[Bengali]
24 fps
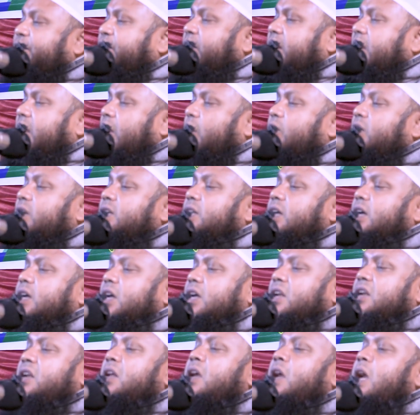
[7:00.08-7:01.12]
কাফের না হয়ে
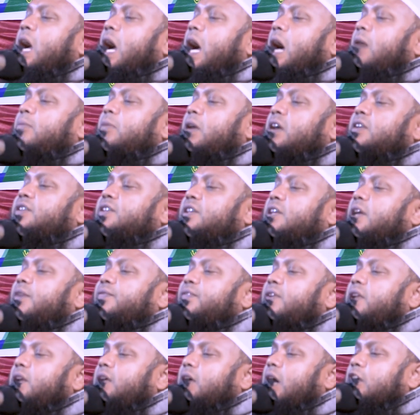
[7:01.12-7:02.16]
থাকেন আমার দিকে
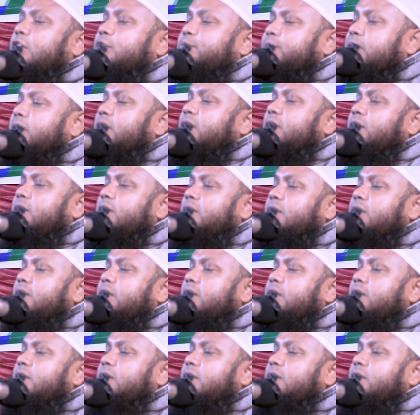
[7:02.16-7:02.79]
ফিরে আসবে